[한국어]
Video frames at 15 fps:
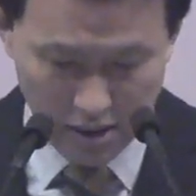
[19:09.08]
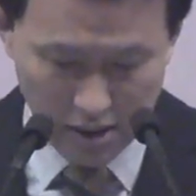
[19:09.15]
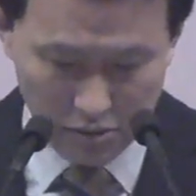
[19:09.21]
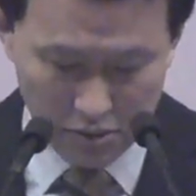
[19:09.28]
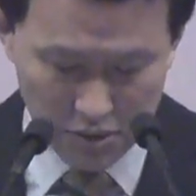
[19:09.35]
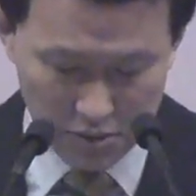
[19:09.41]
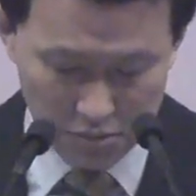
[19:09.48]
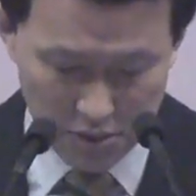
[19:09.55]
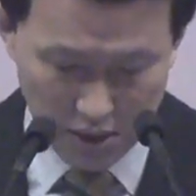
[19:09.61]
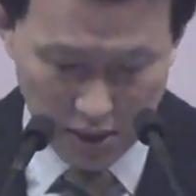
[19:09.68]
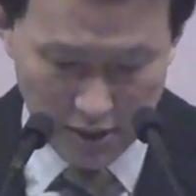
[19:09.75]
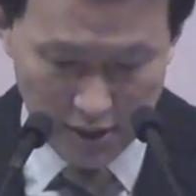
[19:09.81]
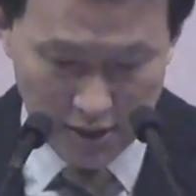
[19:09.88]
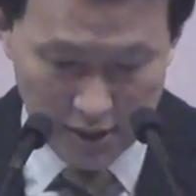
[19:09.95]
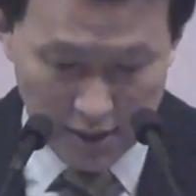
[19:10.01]
얘기하고
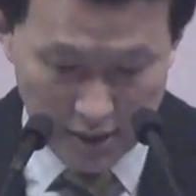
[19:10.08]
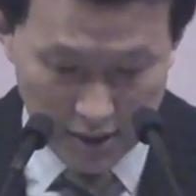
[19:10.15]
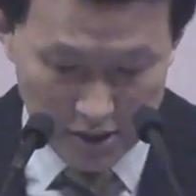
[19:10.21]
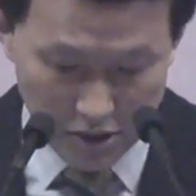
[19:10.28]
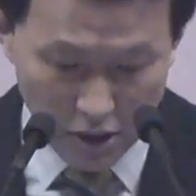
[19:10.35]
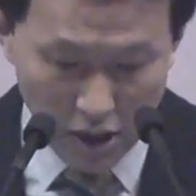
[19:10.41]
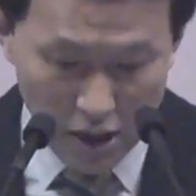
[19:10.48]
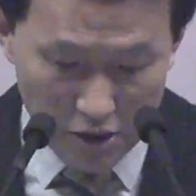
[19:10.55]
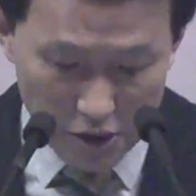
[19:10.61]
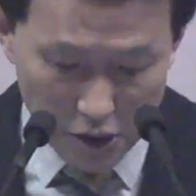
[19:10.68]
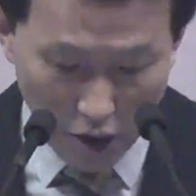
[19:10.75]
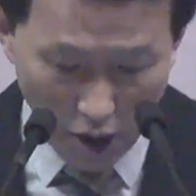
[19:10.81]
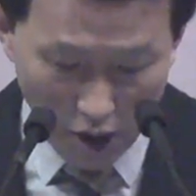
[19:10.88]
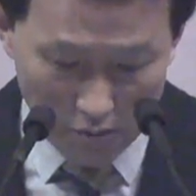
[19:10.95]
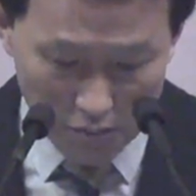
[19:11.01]
있습니다. 그래서
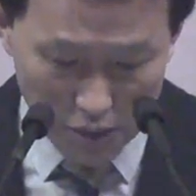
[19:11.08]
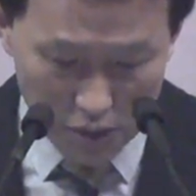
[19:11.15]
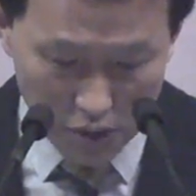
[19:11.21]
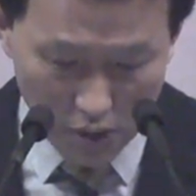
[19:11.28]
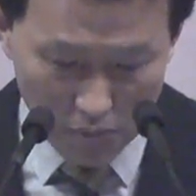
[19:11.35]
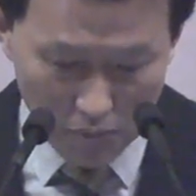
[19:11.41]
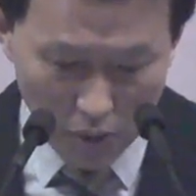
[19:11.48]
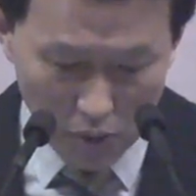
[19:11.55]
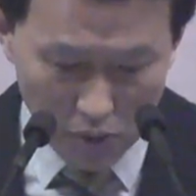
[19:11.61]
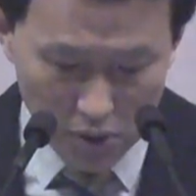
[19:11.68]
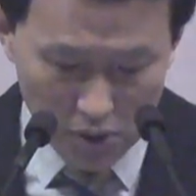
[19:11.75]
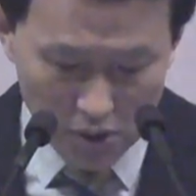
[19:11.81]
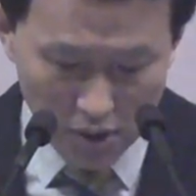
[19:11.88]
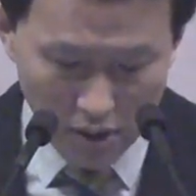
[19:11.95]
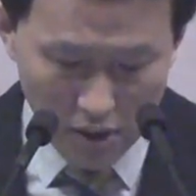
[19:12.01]
처음부터
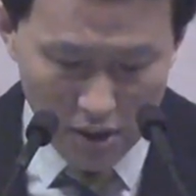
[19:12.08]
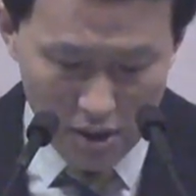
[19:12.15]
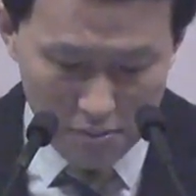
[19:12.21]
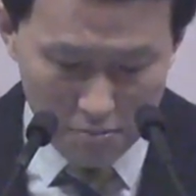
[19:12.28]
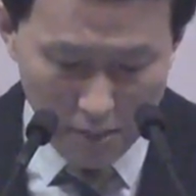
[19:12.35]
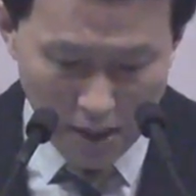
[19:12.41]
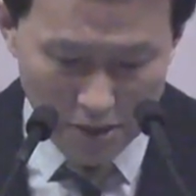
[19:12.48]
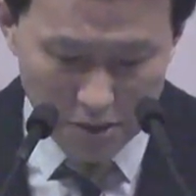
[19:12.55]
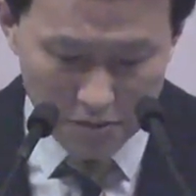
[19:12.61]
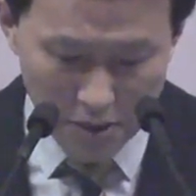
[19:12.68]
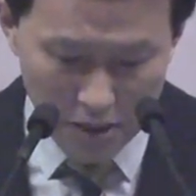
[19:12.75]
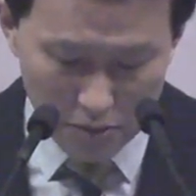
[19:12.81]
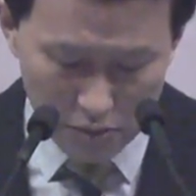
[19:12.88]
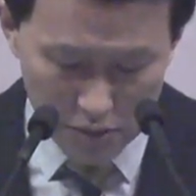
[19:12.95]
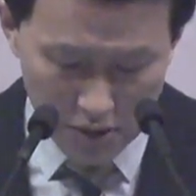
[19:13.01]
목격자와
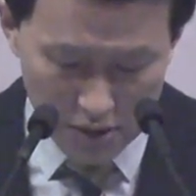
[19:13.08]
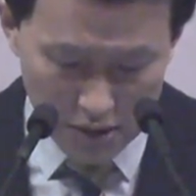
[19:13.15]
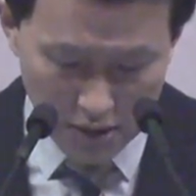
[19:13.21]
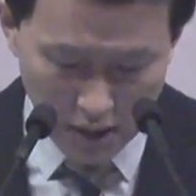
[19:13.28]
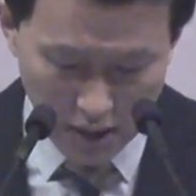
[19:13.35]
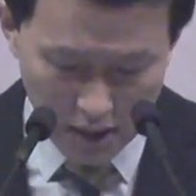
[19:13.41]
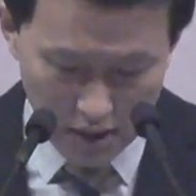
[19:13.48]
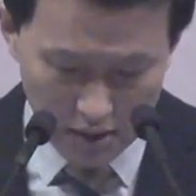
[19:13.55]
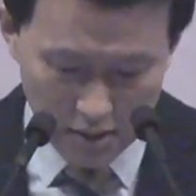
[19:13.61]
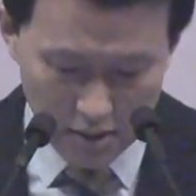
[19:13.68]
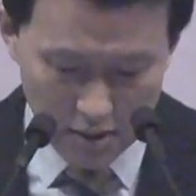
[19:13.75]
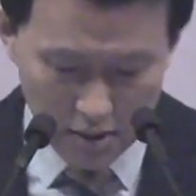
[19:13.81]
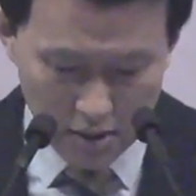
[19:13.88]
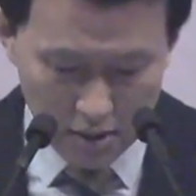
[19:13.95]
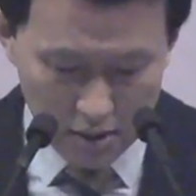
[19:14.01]
말씀에 일꾼된 자
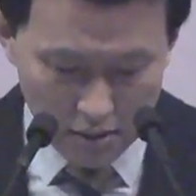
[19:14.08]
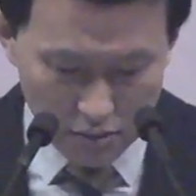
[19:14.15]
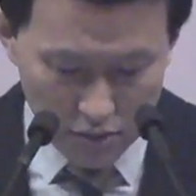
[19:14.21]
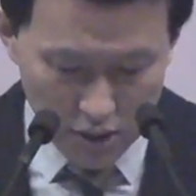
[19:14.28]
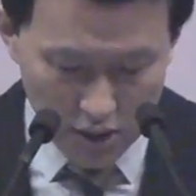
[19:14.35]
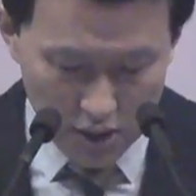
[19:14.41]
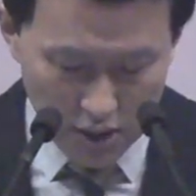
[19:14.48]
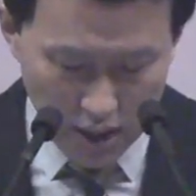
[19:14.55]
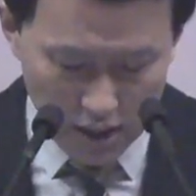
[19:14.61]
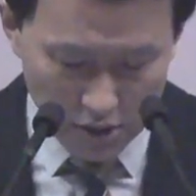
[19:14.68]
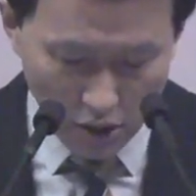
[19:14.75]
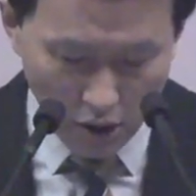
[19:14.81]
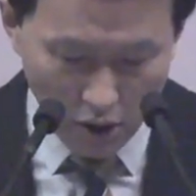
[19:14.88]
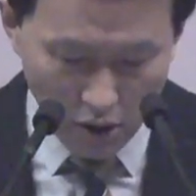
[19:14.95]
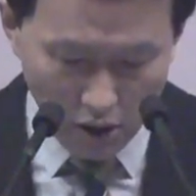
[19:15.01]
우리가
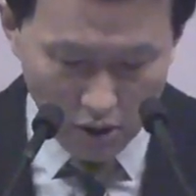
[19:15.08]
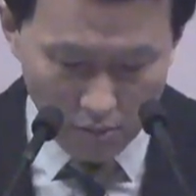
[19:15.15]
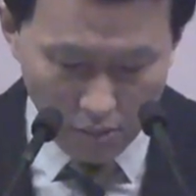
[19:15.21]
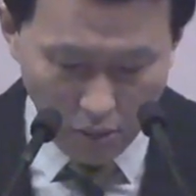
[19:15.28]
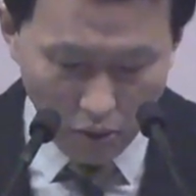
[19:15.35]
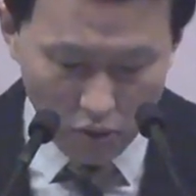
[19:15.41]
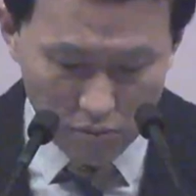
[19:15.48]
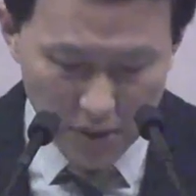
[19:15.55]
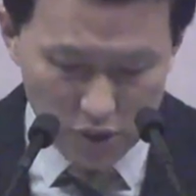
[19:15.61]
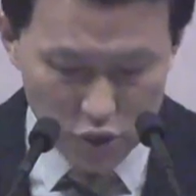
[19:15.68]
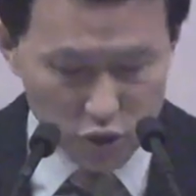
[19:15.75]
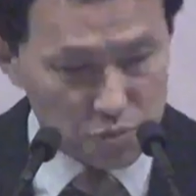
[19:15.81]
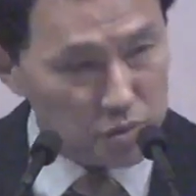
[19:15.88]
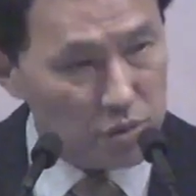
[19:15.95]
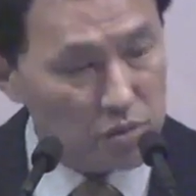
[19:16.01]
더 복음의
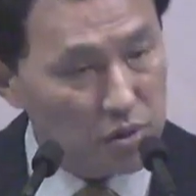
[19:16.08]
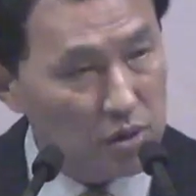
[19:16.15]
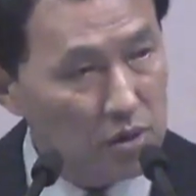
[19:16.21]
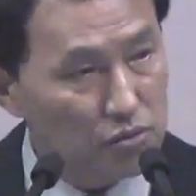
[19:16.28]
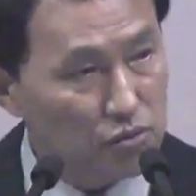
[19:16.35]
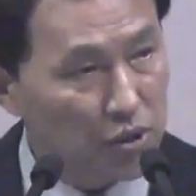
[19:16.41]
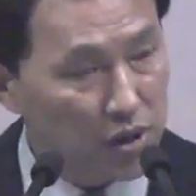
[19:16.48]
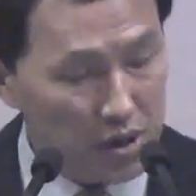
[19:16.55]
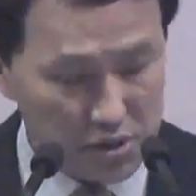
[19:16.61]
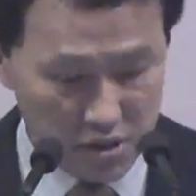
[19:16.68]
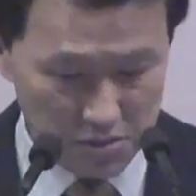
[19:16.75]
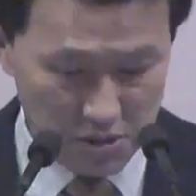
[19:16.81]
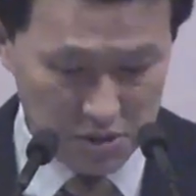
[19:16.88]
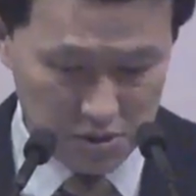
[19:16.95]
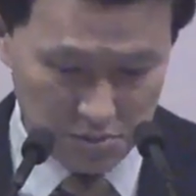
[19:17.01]
축복을 누리게
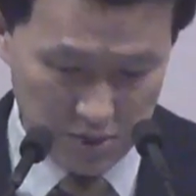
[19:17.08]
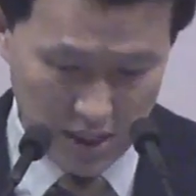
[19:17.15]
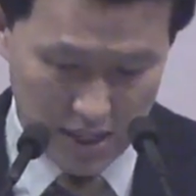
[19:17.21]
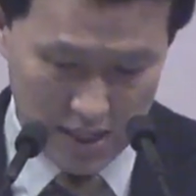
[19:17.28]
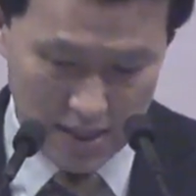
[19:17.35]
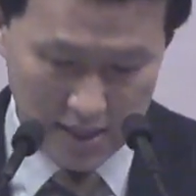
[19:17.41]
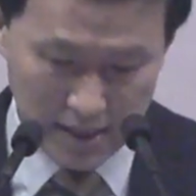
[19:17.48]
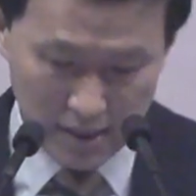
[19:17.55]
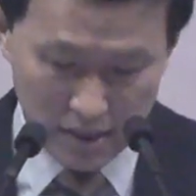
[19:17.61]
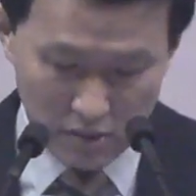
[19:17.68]
될줄 믿습니다.